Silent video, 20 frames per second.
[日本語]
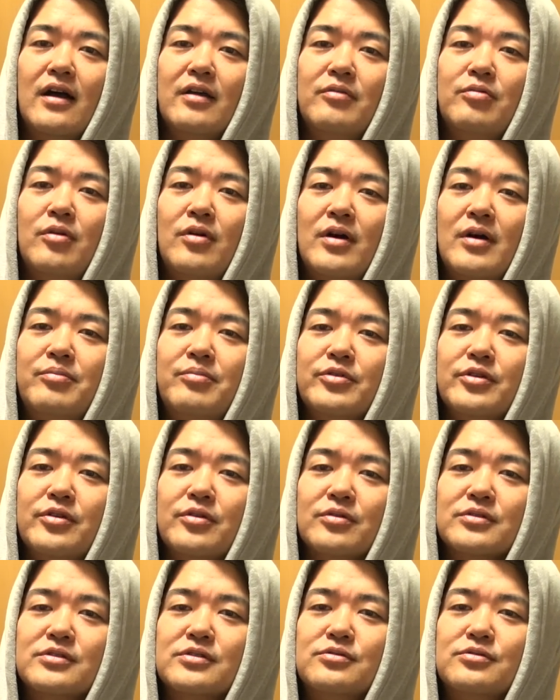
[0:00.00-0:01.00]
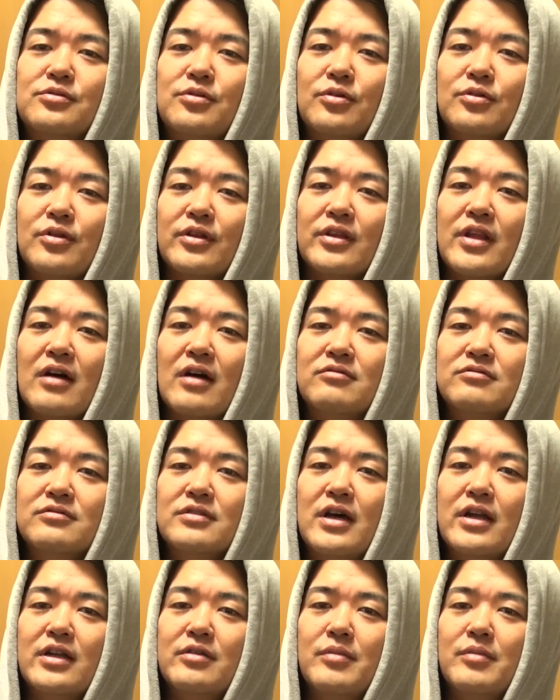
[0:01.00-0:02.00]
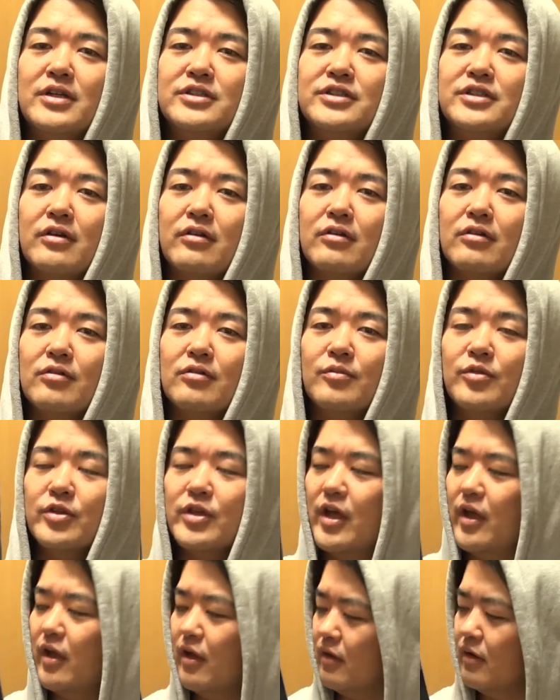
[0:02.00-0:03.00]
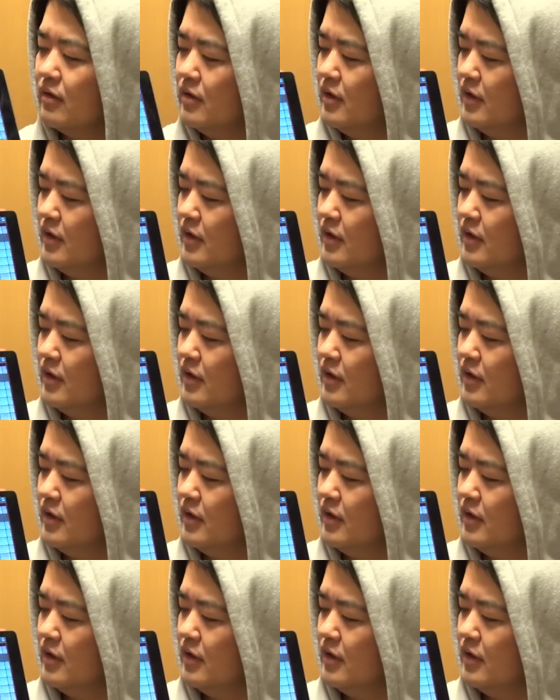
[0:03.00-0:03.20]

iPhone アプリを作ることはなくなりましたけどもね